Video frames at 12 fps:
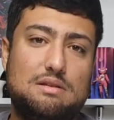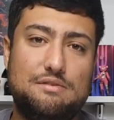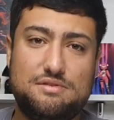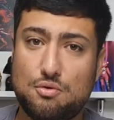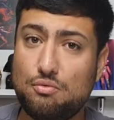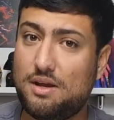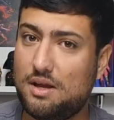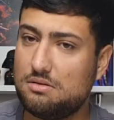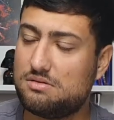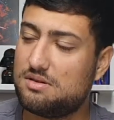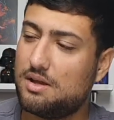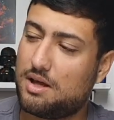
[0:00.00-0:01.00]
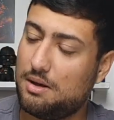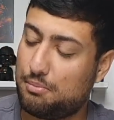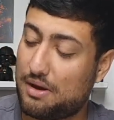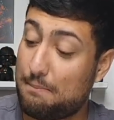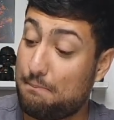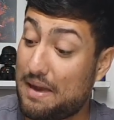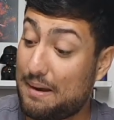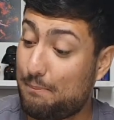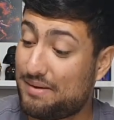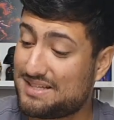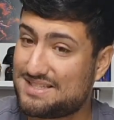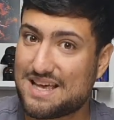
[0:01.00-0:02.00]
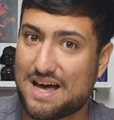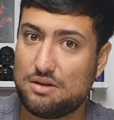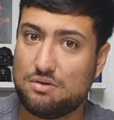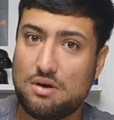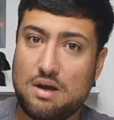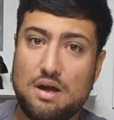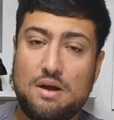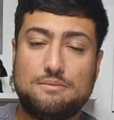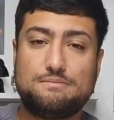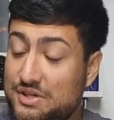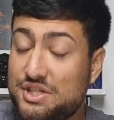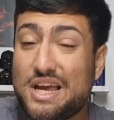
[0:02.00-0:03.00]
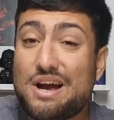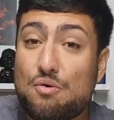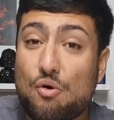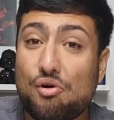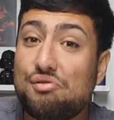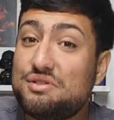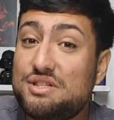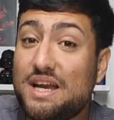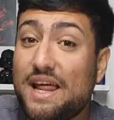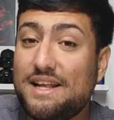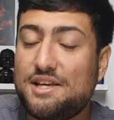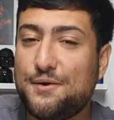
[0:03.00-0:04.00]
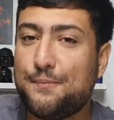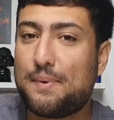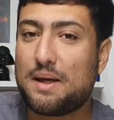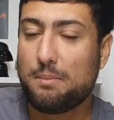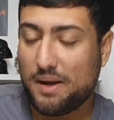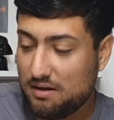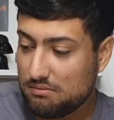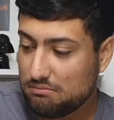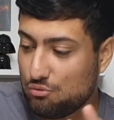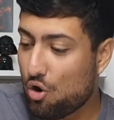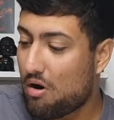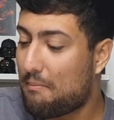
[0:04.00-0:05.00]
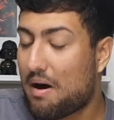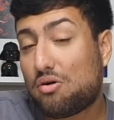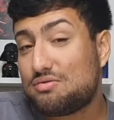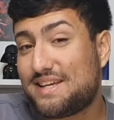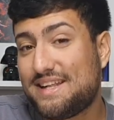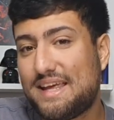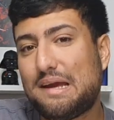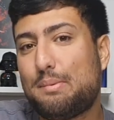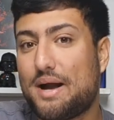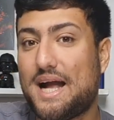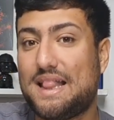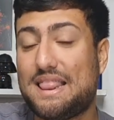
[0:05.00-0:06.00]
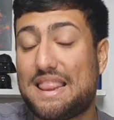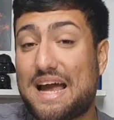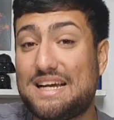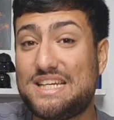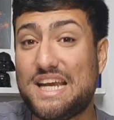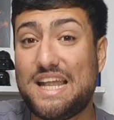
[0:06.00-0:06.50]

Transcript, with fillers: Deve ser 1 quilo isso daqui, porque é bem pesado chegou direitinho para mim, normal, sem ter que pagar taxa